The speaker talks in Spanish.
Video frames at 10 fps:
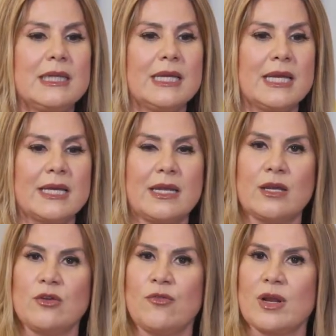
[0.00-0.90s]
Ella quería
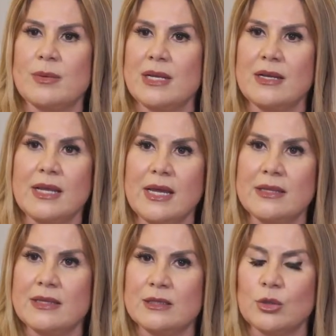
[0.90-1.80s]
que yo fuera bien
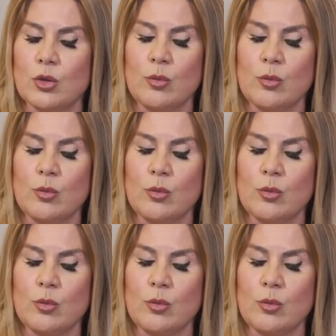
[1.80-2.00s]
lady en todo